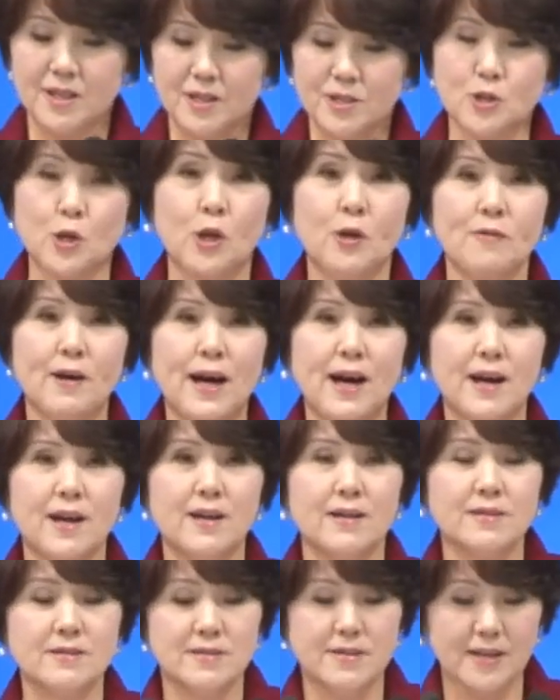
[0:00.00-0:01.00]
それは、
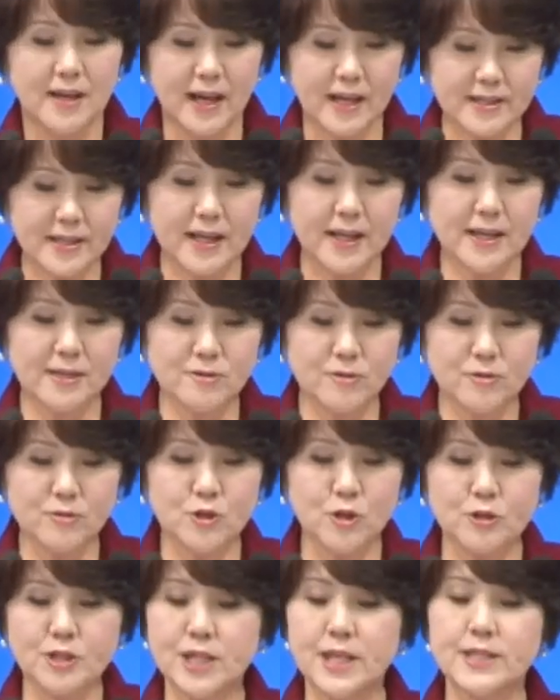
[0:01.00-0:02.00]
働く
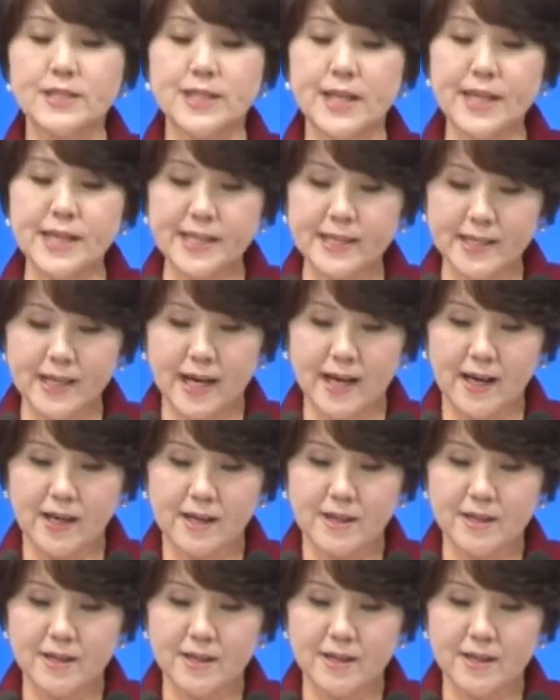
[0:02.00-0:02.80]
女性全員が